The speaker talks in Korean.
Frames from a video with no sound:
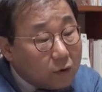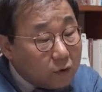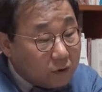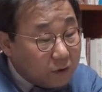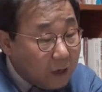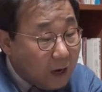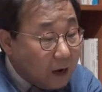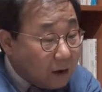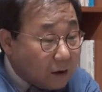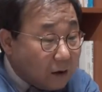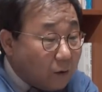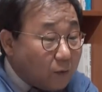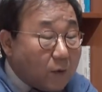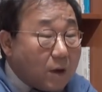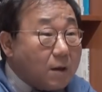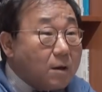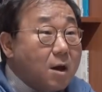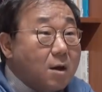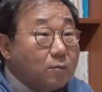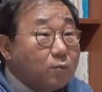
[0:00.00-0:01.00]
그런데 아까
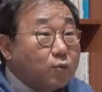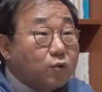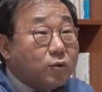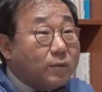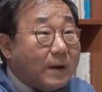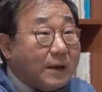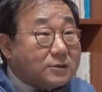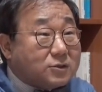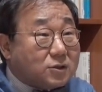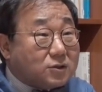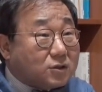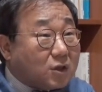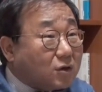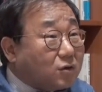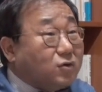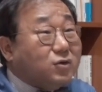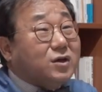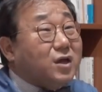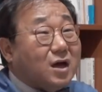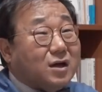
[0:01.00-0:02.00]
왜 물어봤을 때
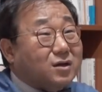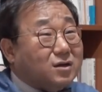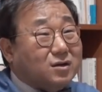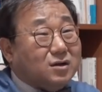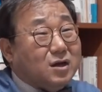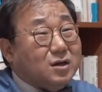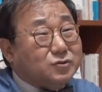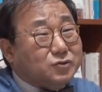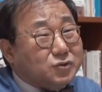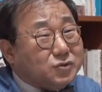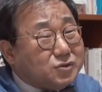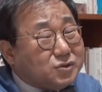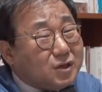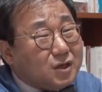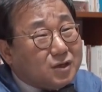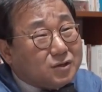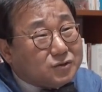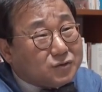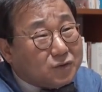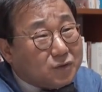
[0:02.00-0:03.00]
그 이야기를 네,
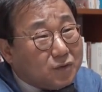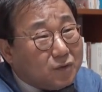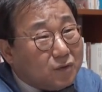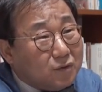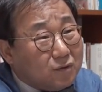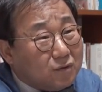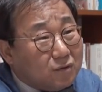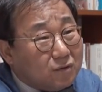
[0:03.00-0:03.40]
해줬어야죠. 네,